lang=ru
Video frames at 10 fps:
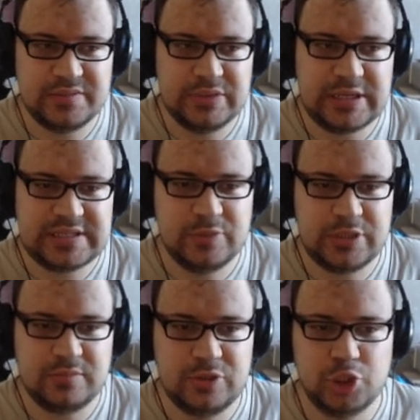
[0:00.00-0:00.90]
Мы
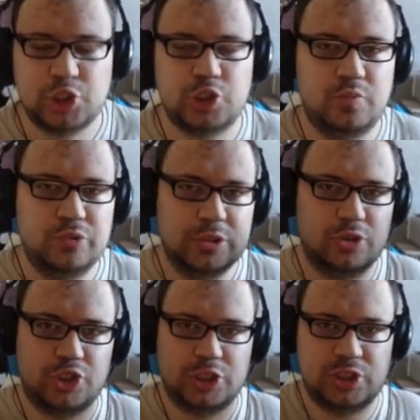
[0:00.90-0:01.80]
рассмотрим то, что
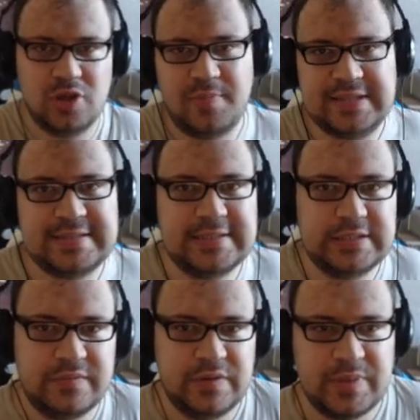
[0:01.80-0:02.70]
будет уже
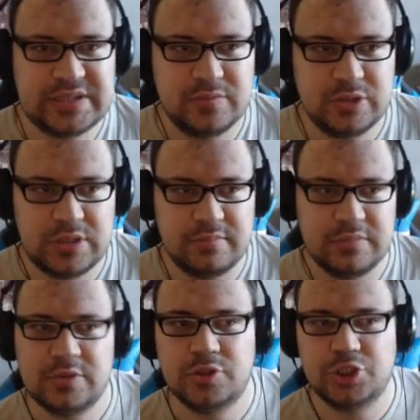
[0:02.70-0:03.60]
100%, и
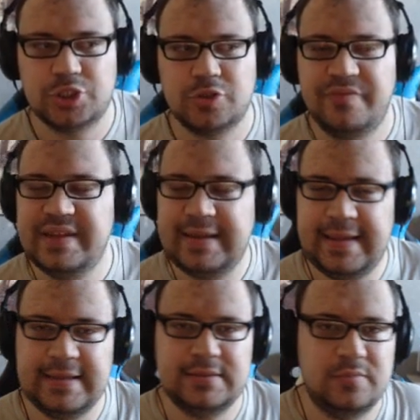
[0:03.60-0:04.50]
посмотрим то, что
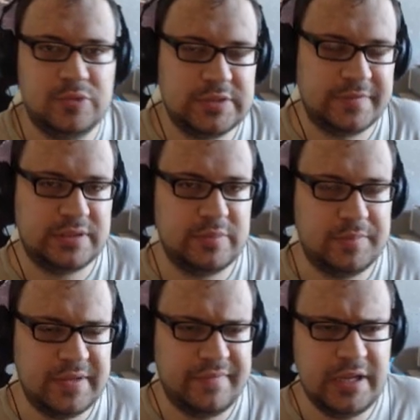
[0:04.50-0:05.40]
вероятно будет в этом
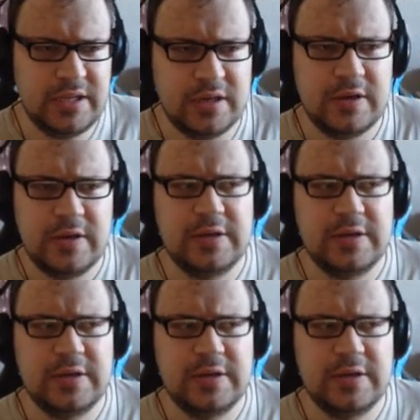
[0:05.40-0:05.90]
обновлении.